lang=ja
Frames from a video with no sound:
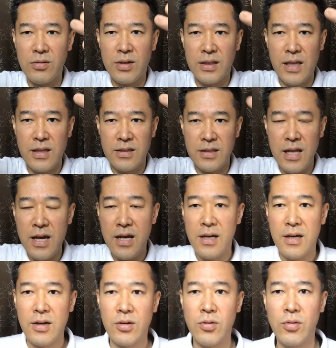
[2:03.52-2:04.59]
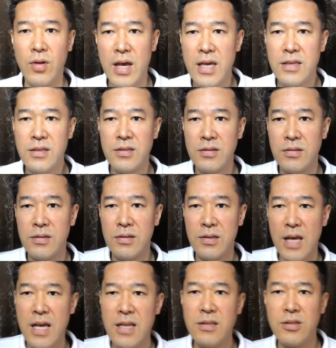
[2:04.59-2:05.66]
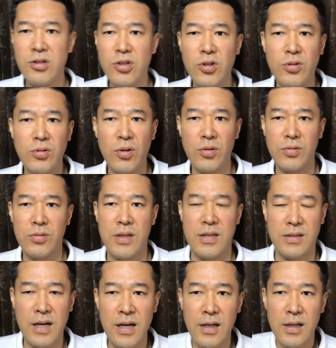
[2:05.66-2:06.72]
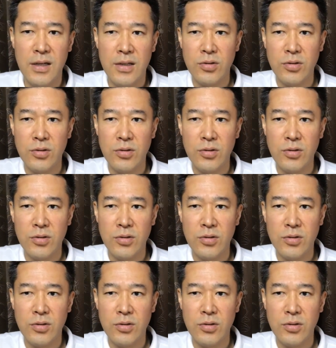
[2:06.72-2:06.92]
いう形でこの円円柱というんですか